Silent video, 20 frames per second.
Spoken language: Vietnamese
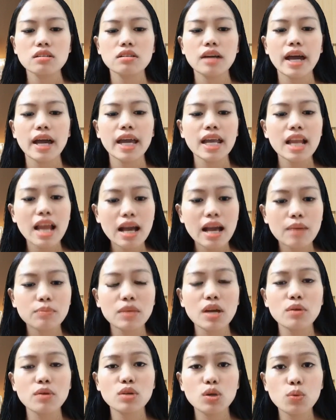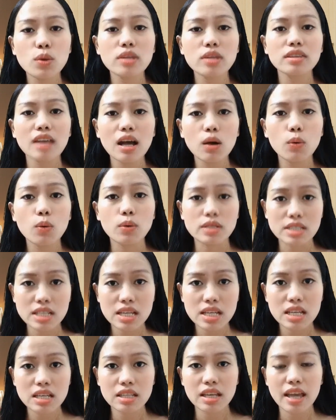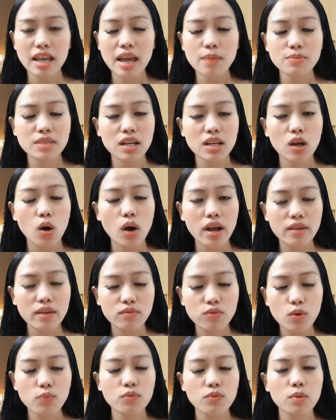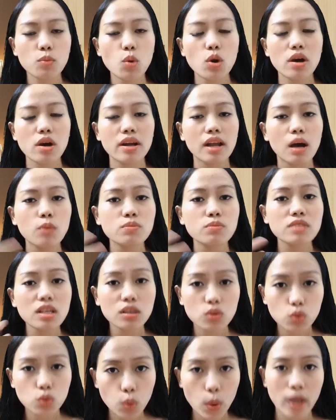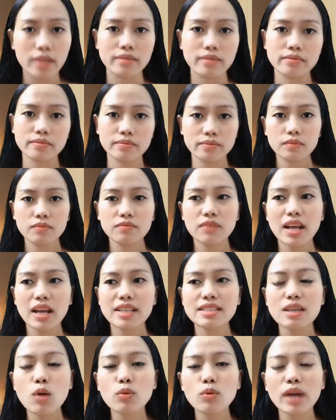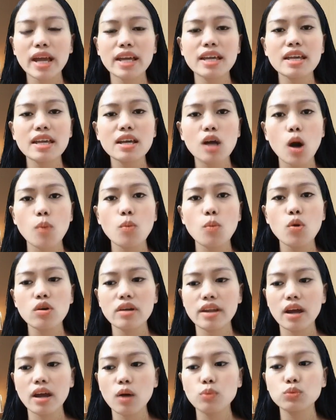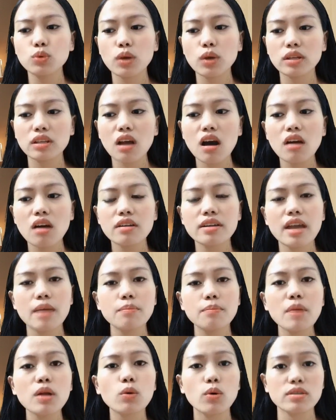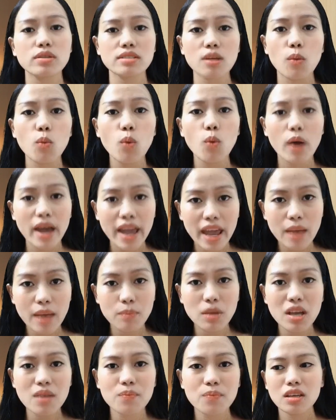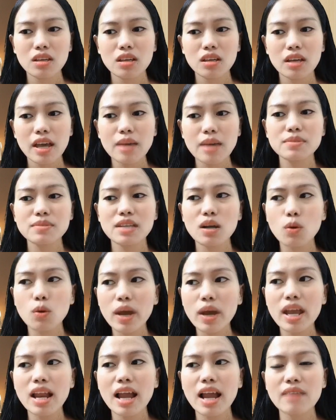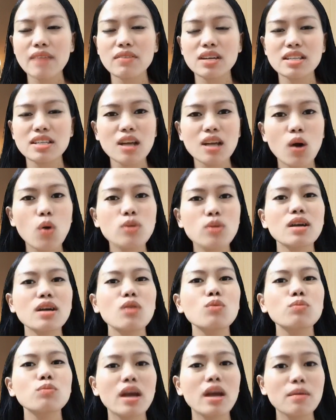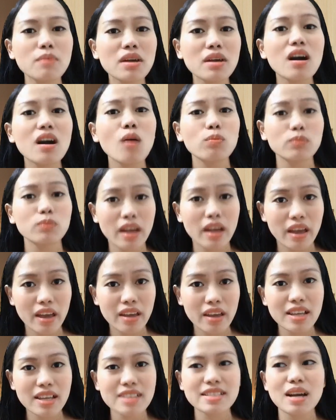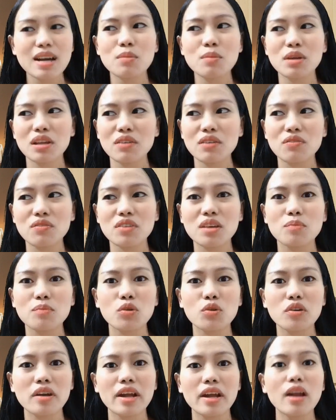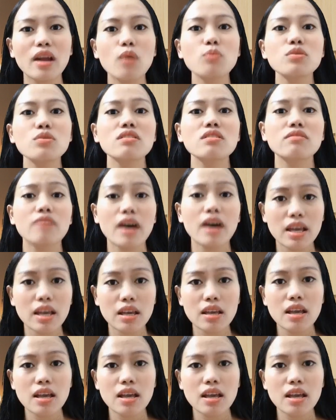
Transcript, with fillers: hãy làm theo những nguyên tắc của chị thì em sẽ có hạnh phúc với một người đàn ông rất tuyệt và sau này khi có một người đàn ông tuyệt hơn đến bên cuộc sống của em ấy em sẽ quay lại và nghĩ rằng ôi sao lúc đấy mình ngốc thế tại sao mình lại vì một người đàn ông như vậy